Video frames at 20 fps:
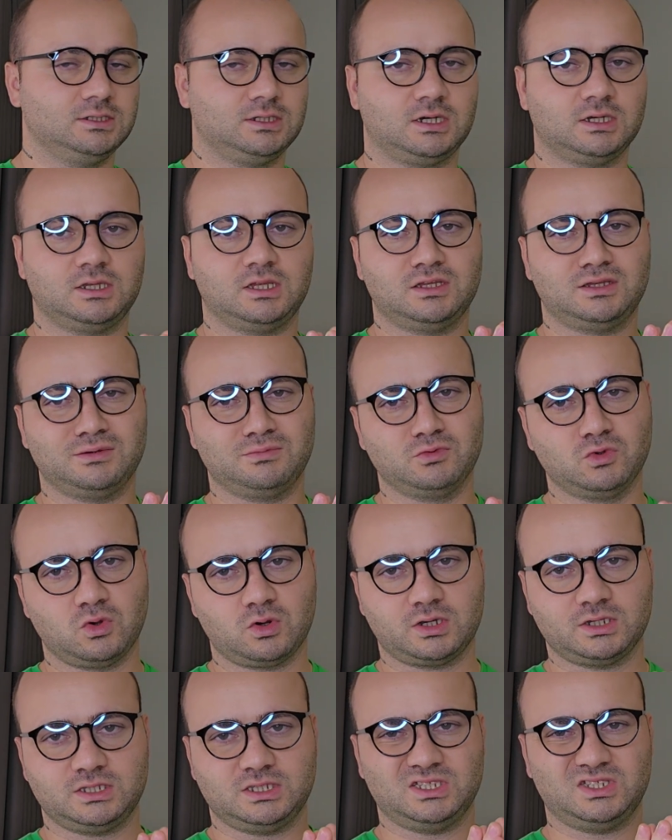когда ты
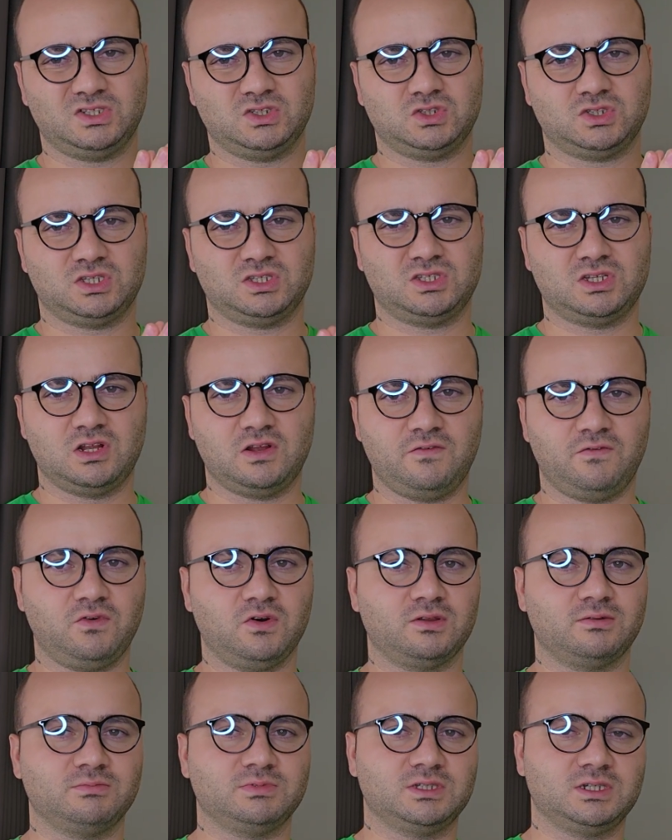много сидишь за
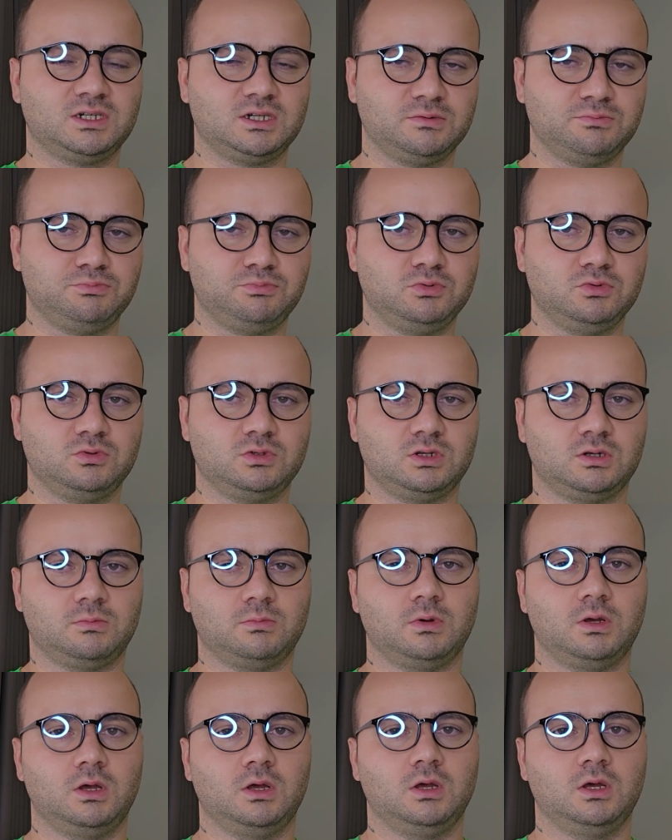телефоном, за
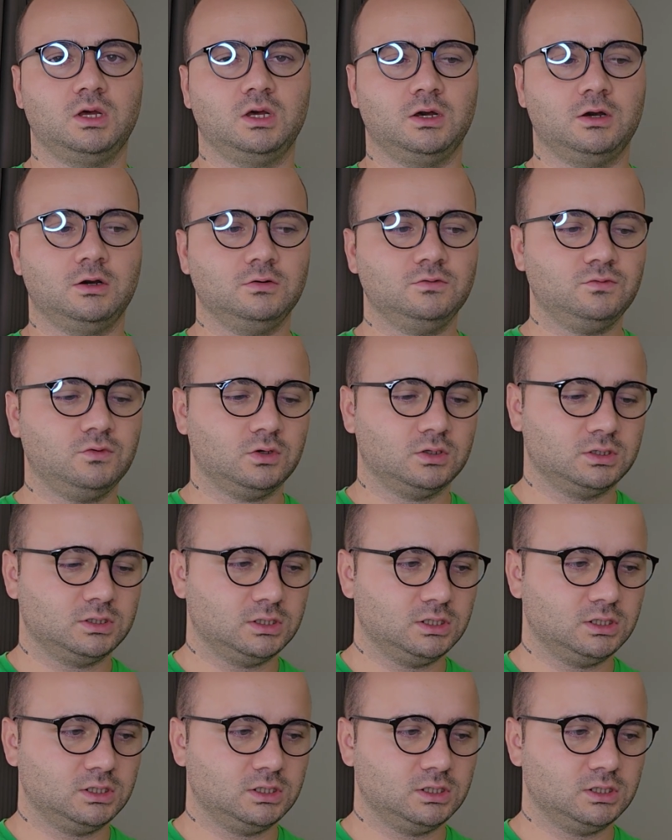компьютером – вот.